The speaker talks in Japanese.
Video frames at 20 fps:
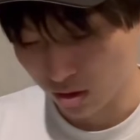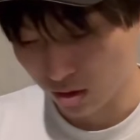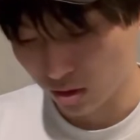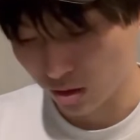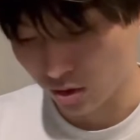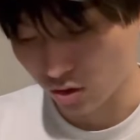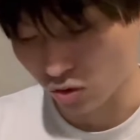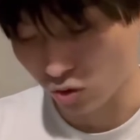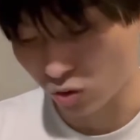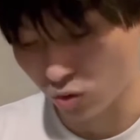
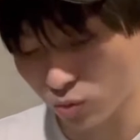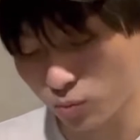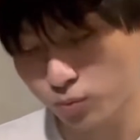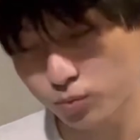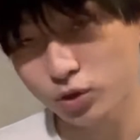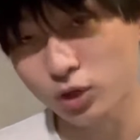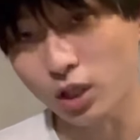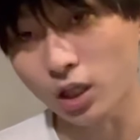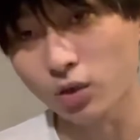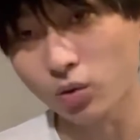あの、
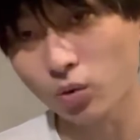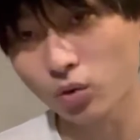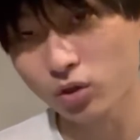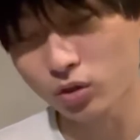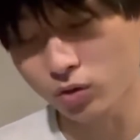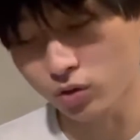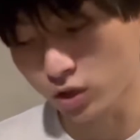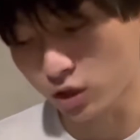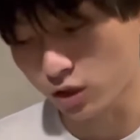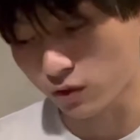舞台多い
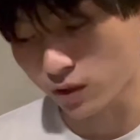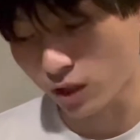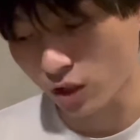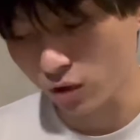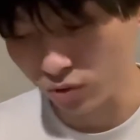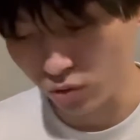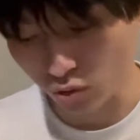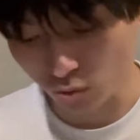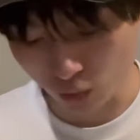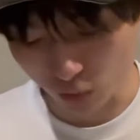よりかは合
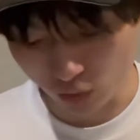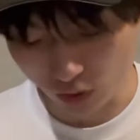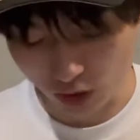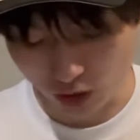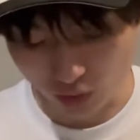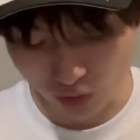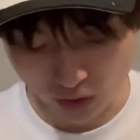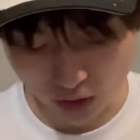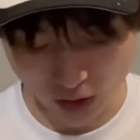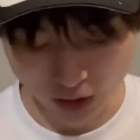うと思うんだ
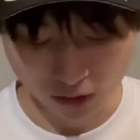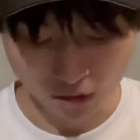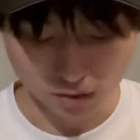よね。